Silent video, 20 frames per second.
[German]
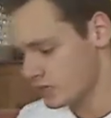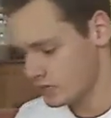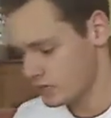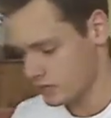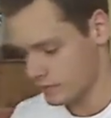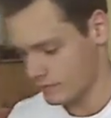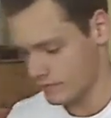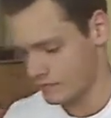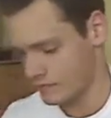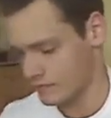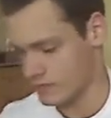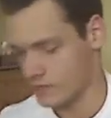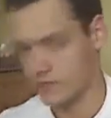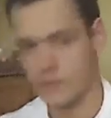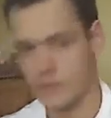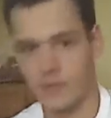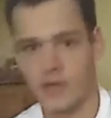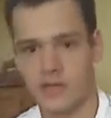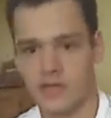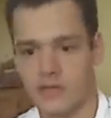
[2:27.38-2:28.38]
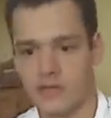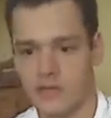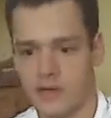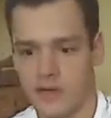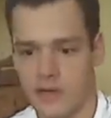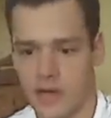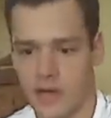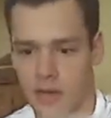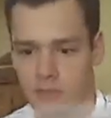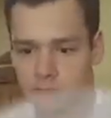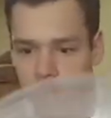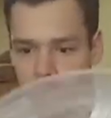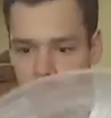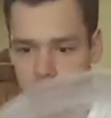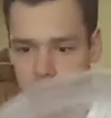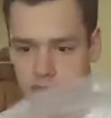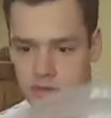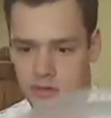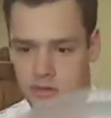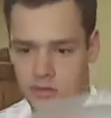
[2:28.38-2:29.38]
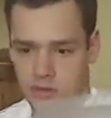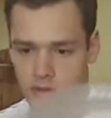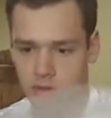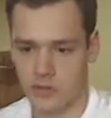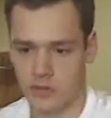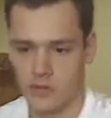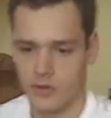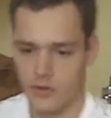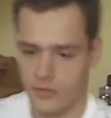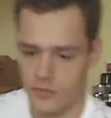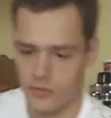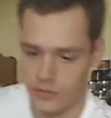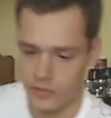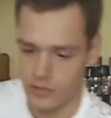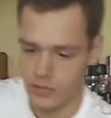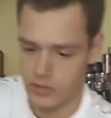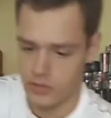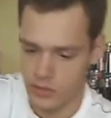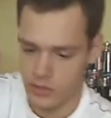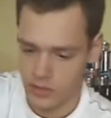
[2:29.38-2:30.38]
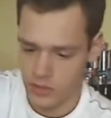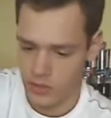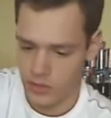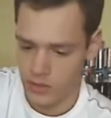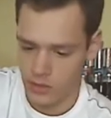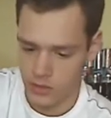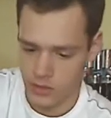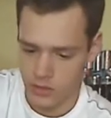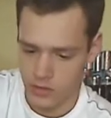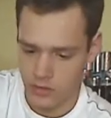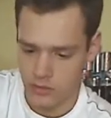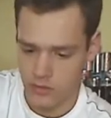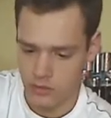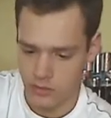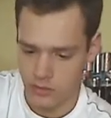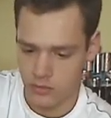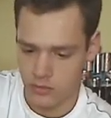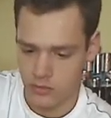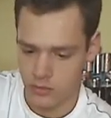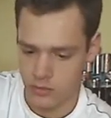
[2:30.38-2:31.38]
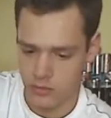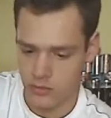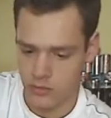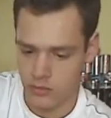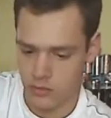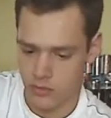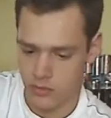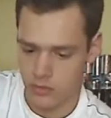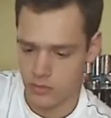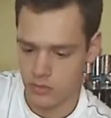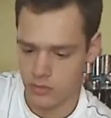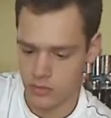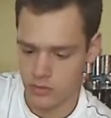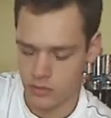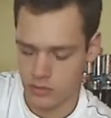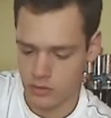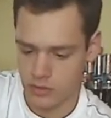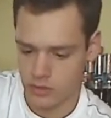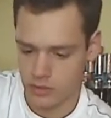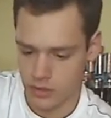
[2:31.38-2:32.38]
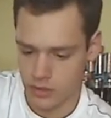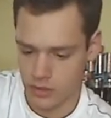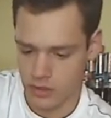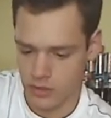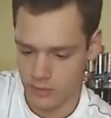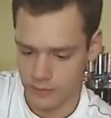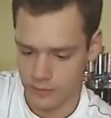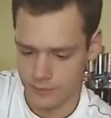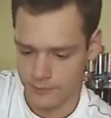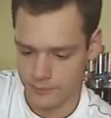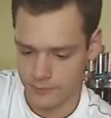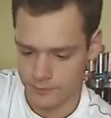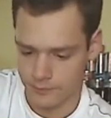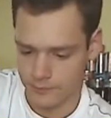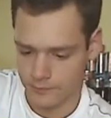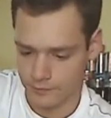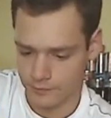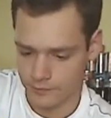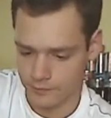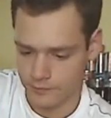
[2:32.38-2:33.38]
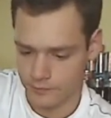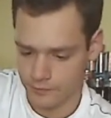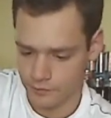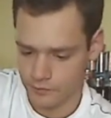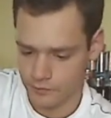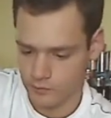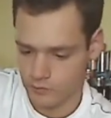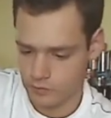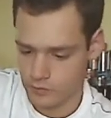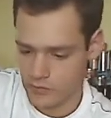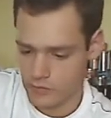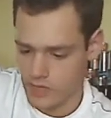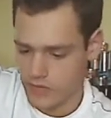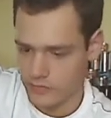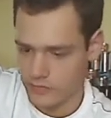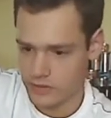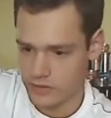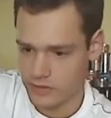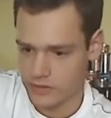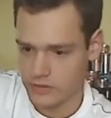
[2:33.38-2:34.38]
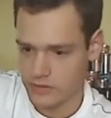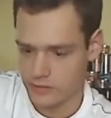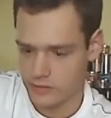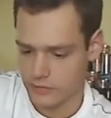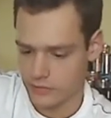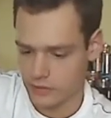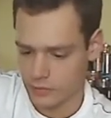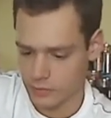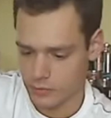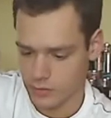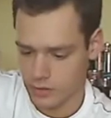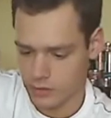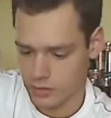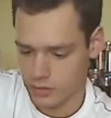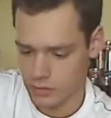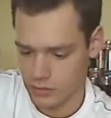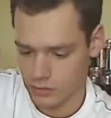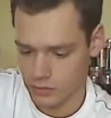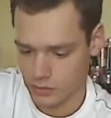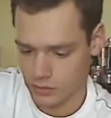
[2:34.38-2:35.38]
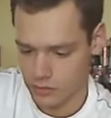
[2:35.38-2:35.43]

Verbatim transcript: Ich habe das Ganze mal hier abgefüllt und ja, ich werde dann jetzt einfach mal